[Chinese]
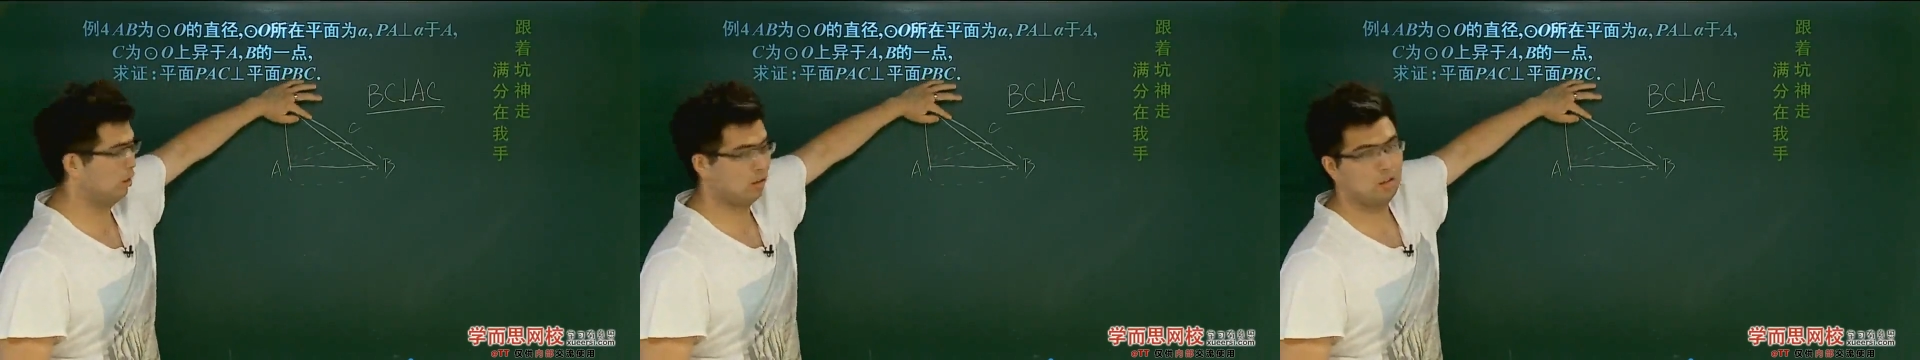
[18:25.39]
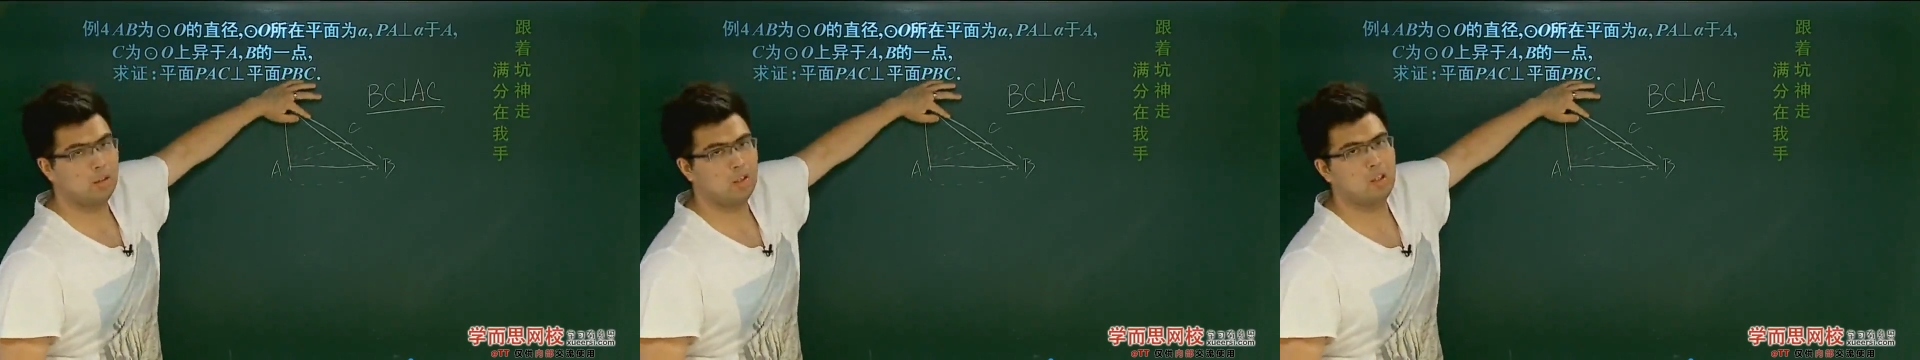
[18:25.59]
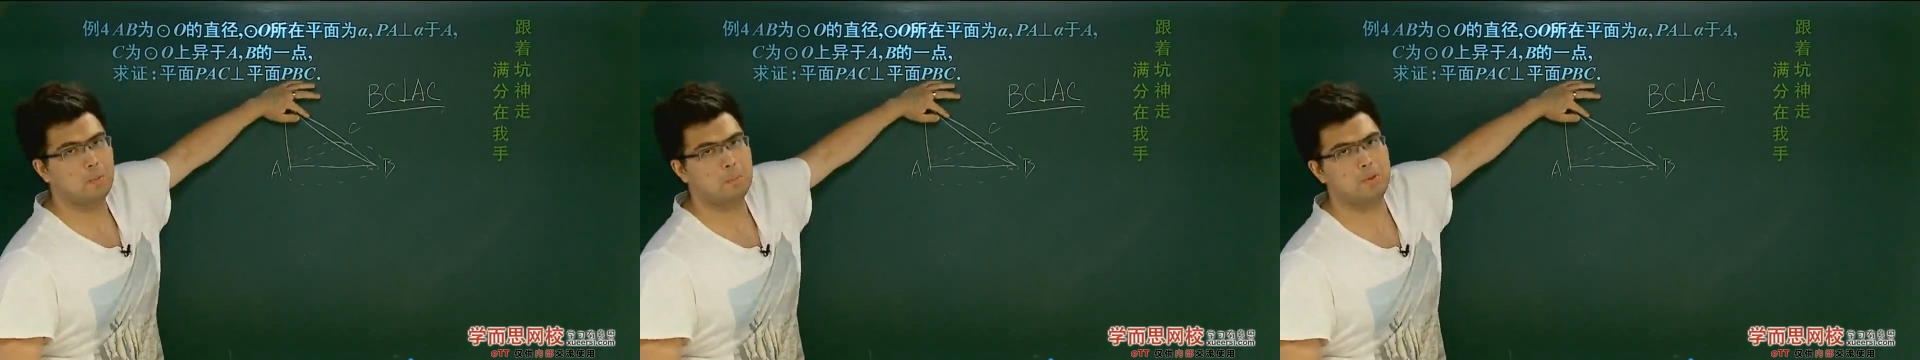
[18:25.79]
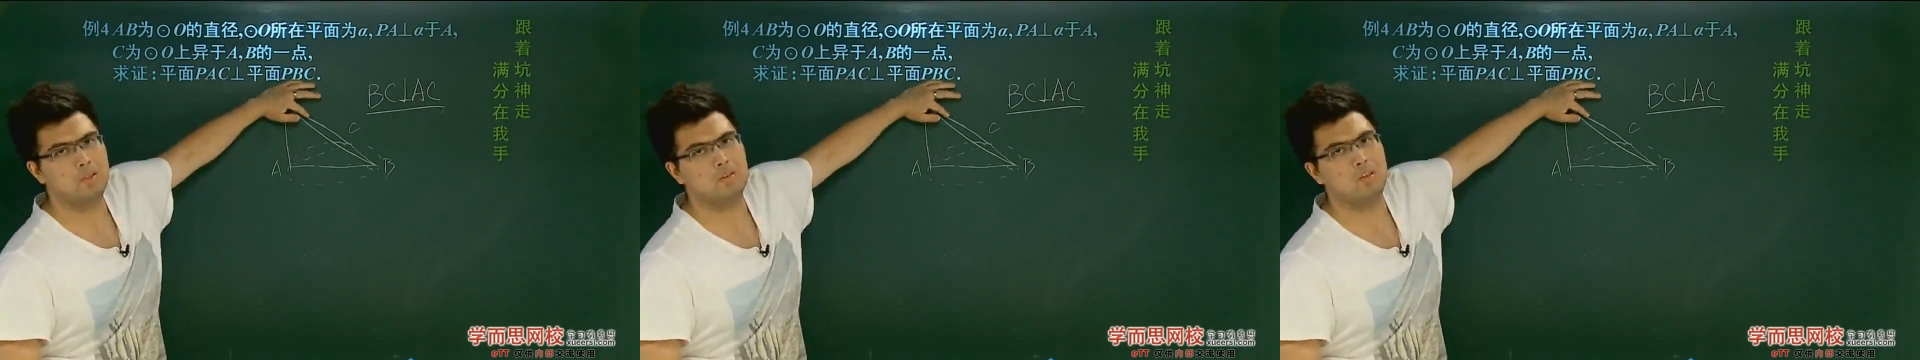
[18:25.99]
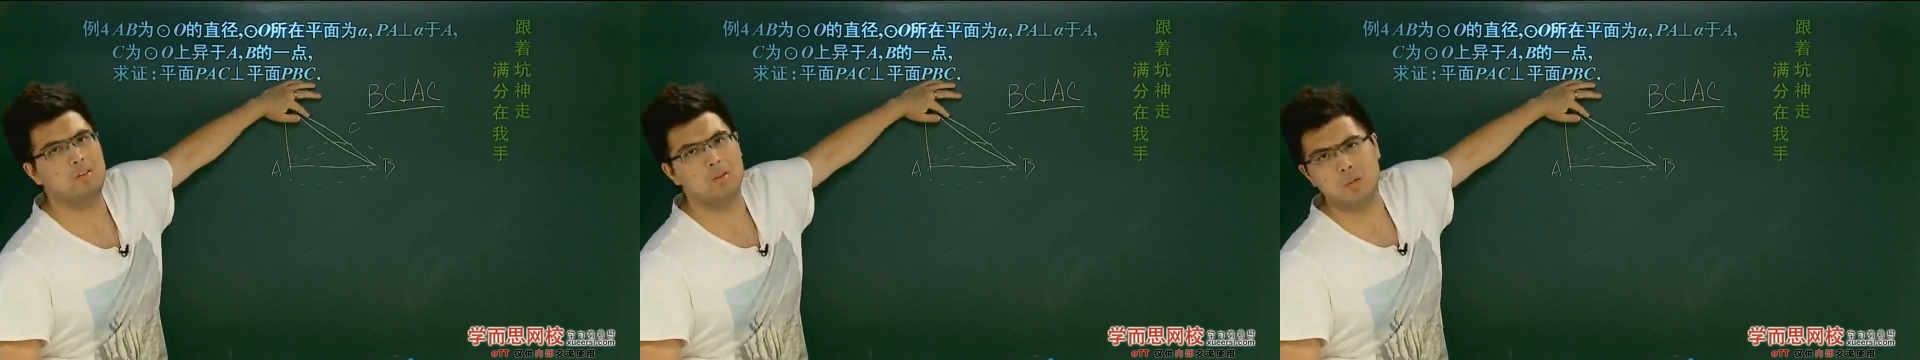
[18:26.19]

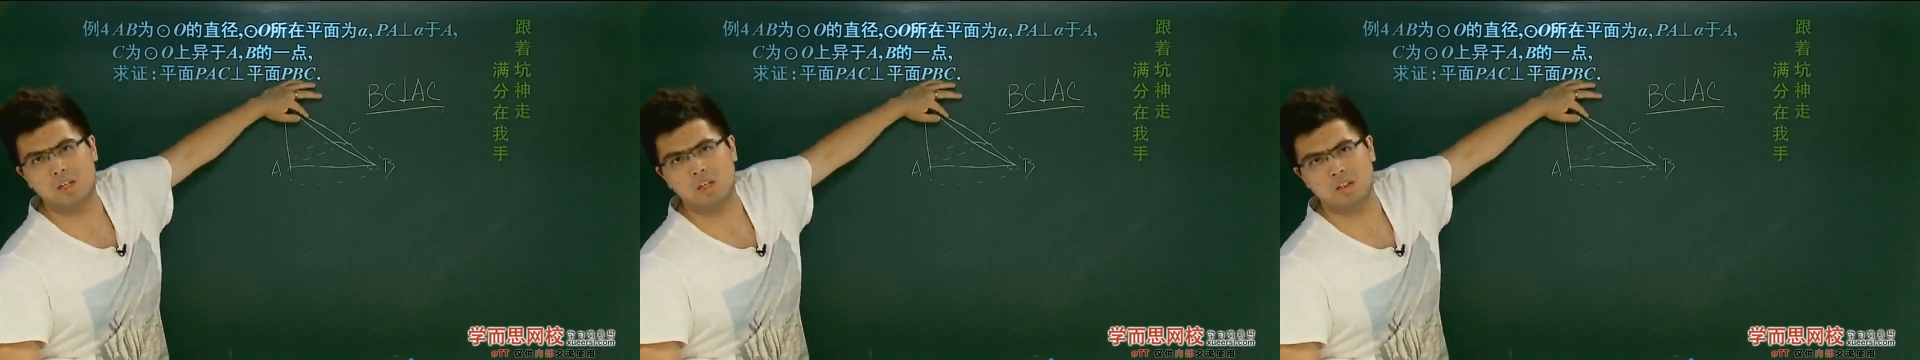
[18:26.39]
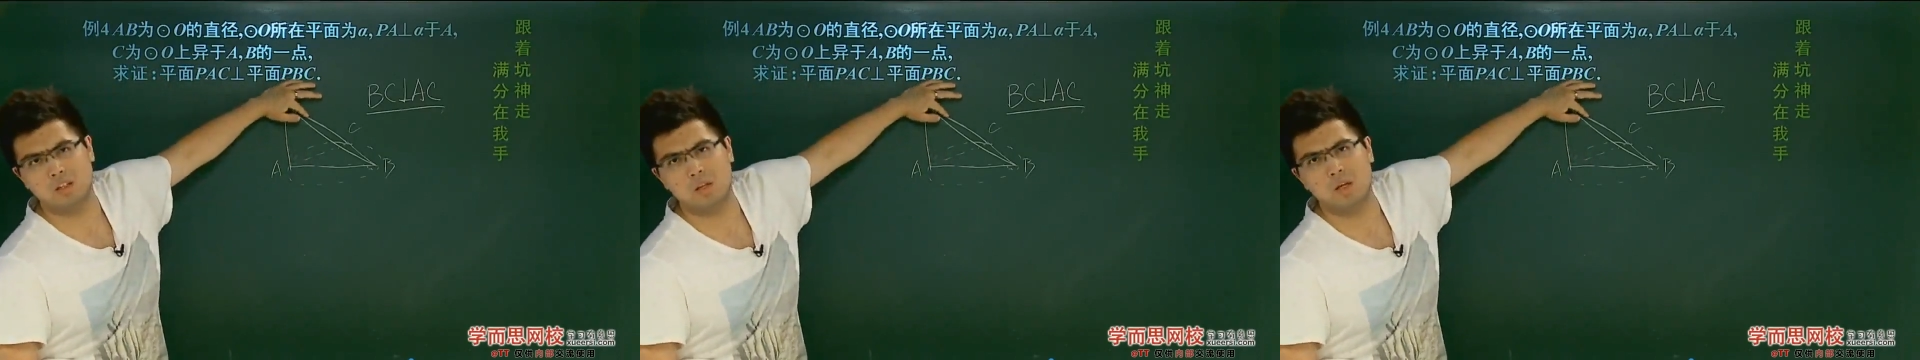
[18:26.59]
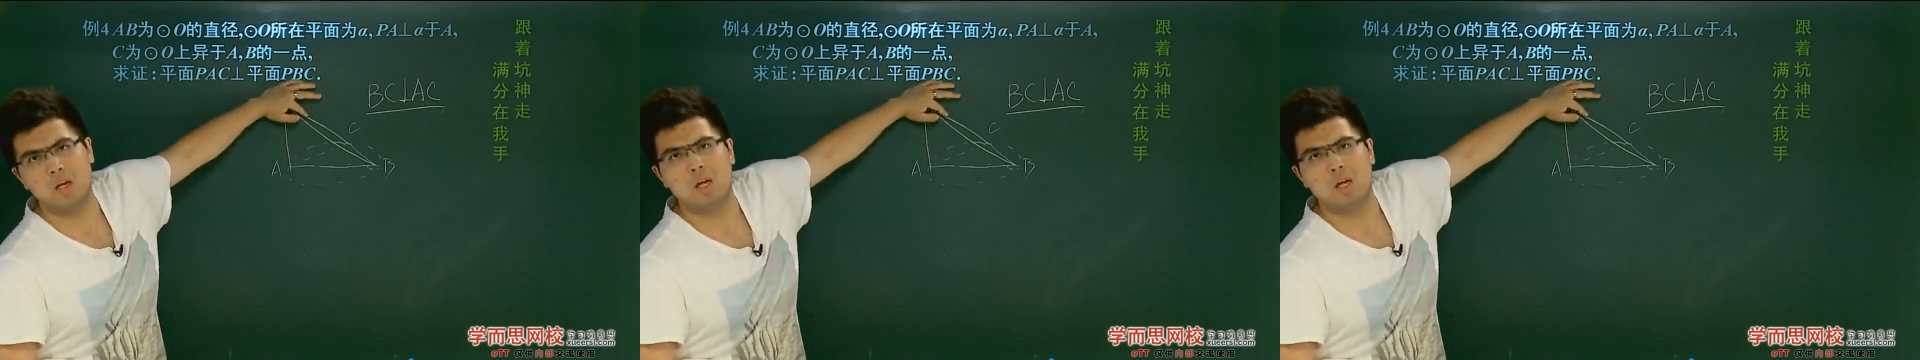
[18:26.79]
能？PC 怎么可能？